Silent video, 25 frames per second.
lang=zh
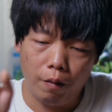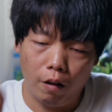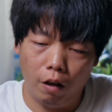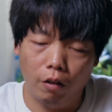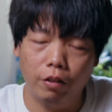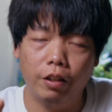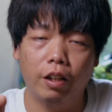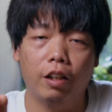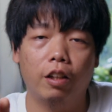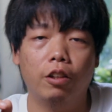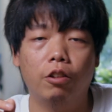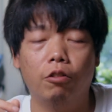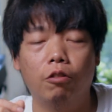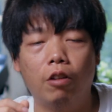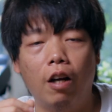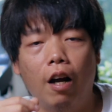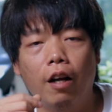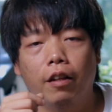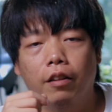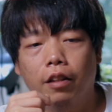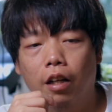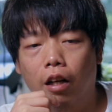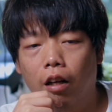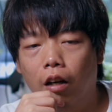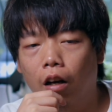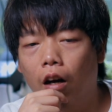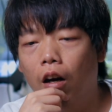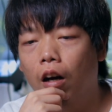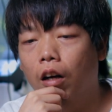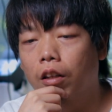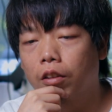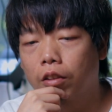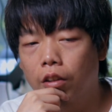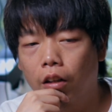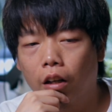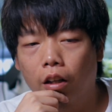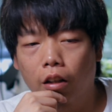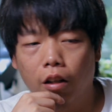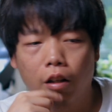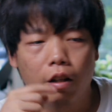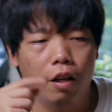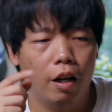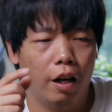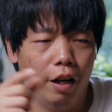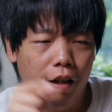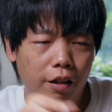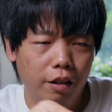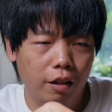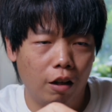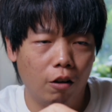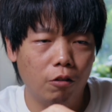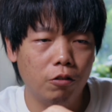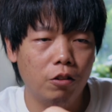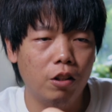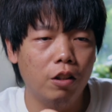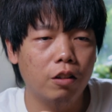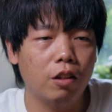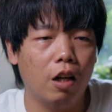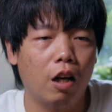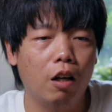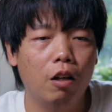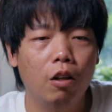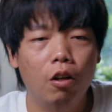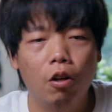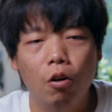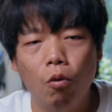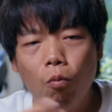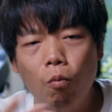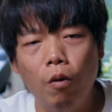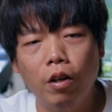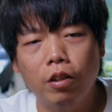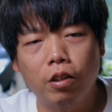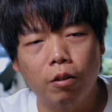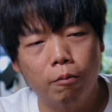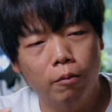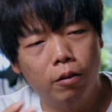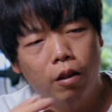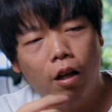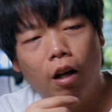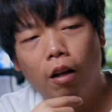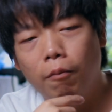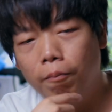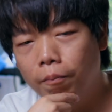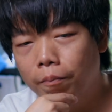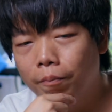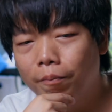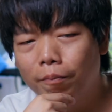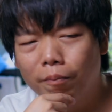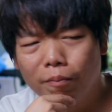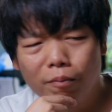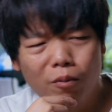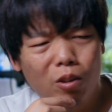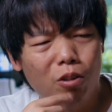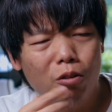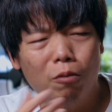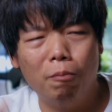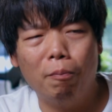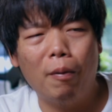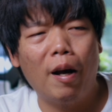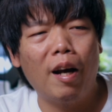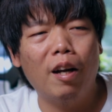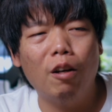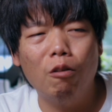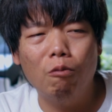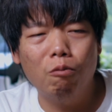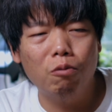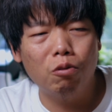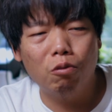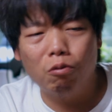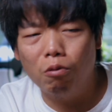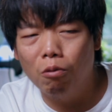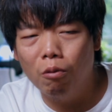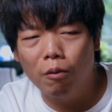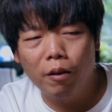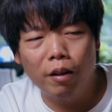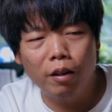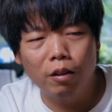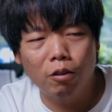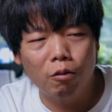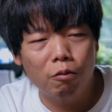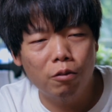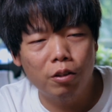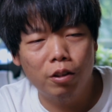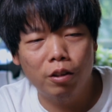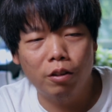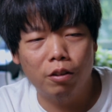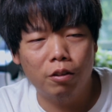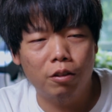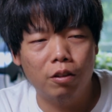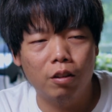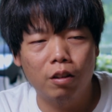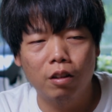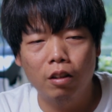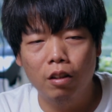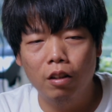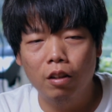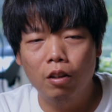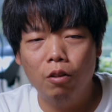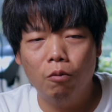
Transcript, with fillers: 然后点进去看一下啊这样哎，然后这张为什么他就拍了无所谓的东西，就是。